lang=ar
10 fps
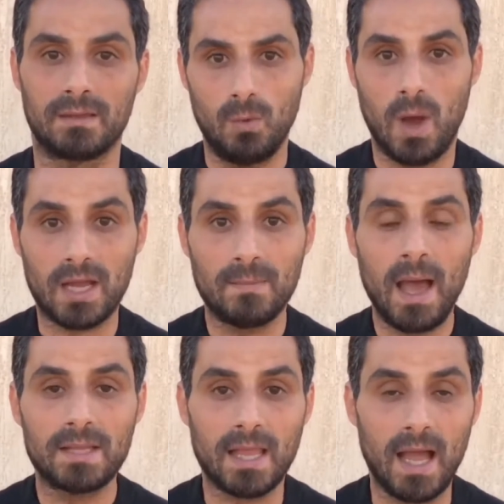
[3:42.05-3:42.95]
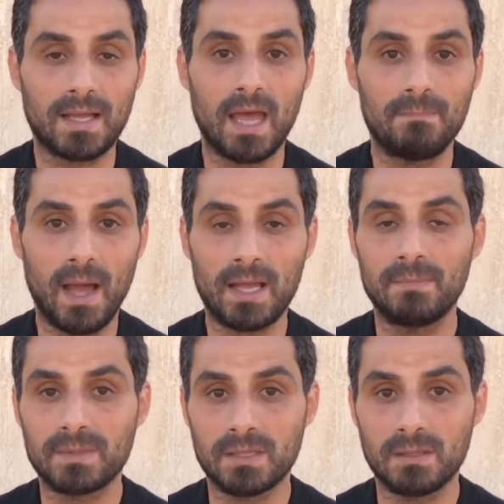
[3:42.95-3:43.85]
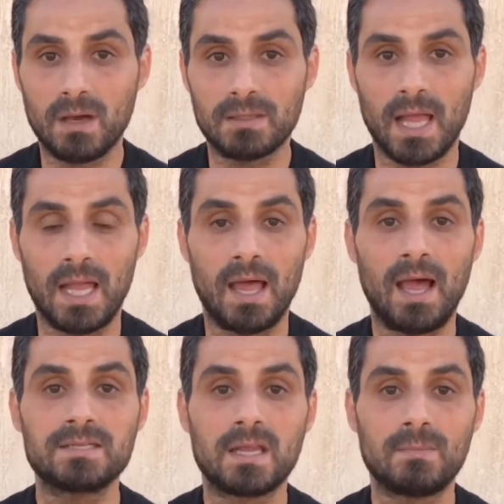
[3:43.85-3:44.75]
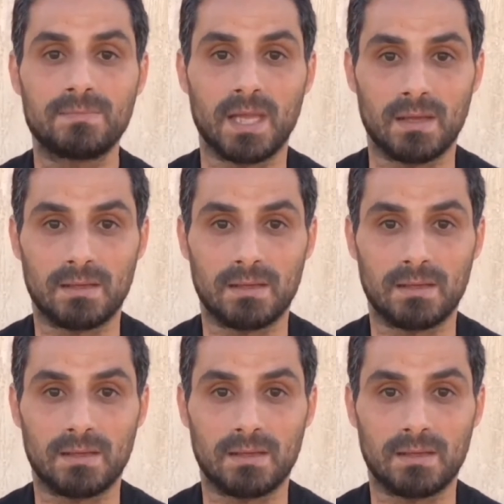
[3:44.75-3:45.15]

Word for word: وأجمعت أحكام محكمة النقض على هذا المبدأ